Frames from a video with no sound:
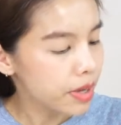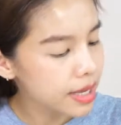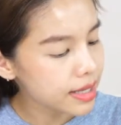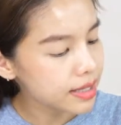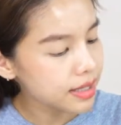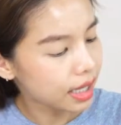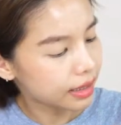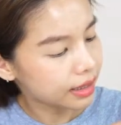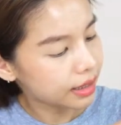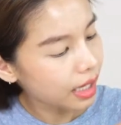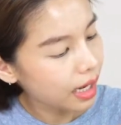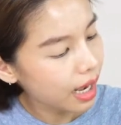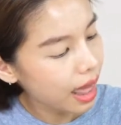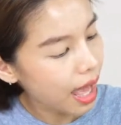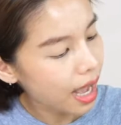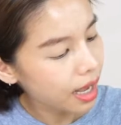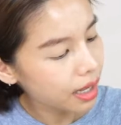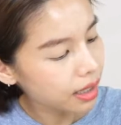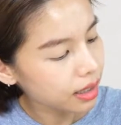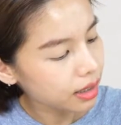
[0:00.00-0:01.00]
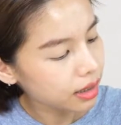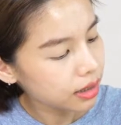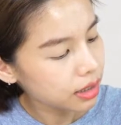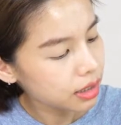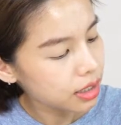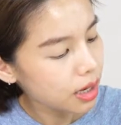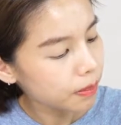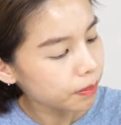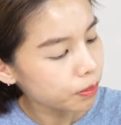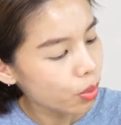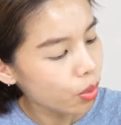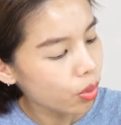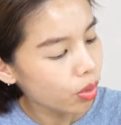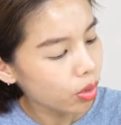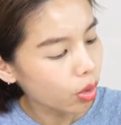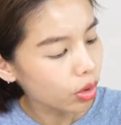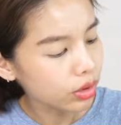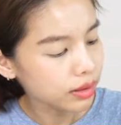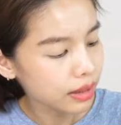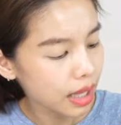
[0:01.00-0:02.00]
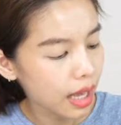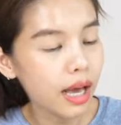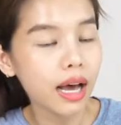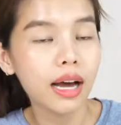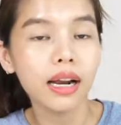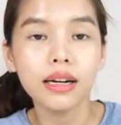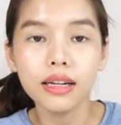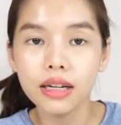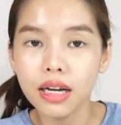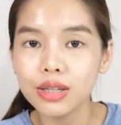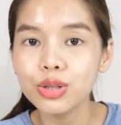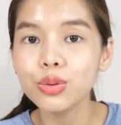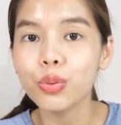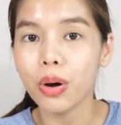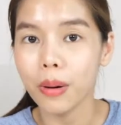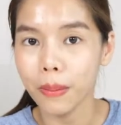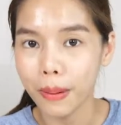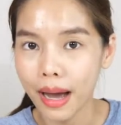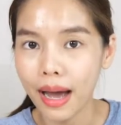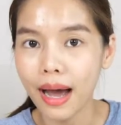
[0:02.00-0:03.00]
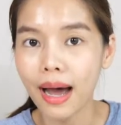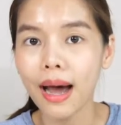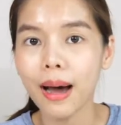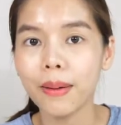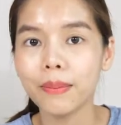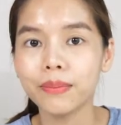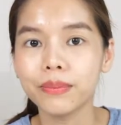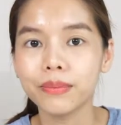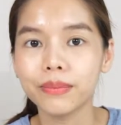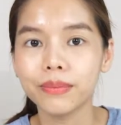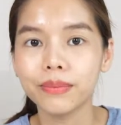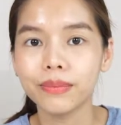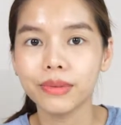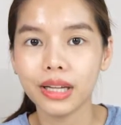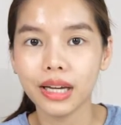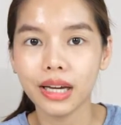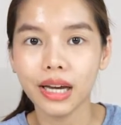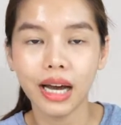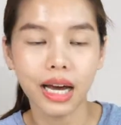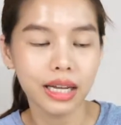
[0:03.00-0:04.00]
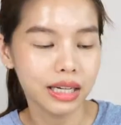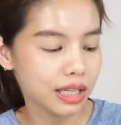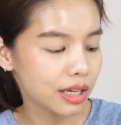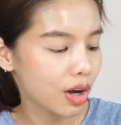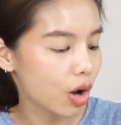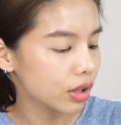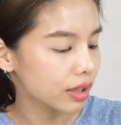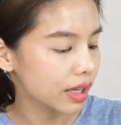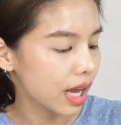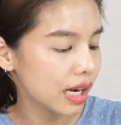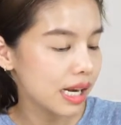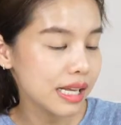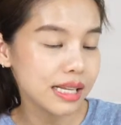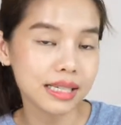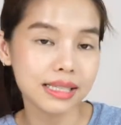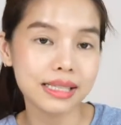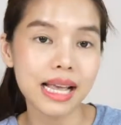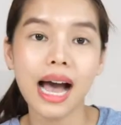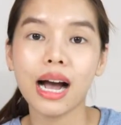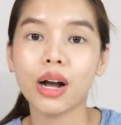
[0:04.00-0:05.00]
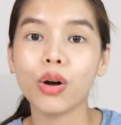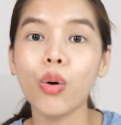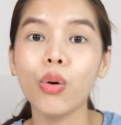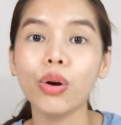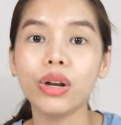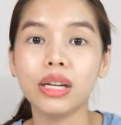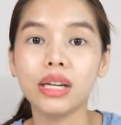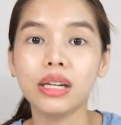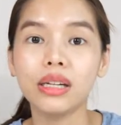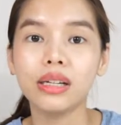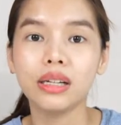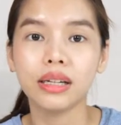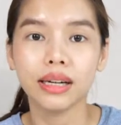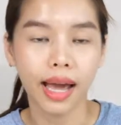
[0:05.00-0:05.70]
มีสัญลักษณ์เครื่องปรุงรสทางเลือกสุขภาพนะคะอันนี้ค่อนข้างที่จะสากลนิดนึง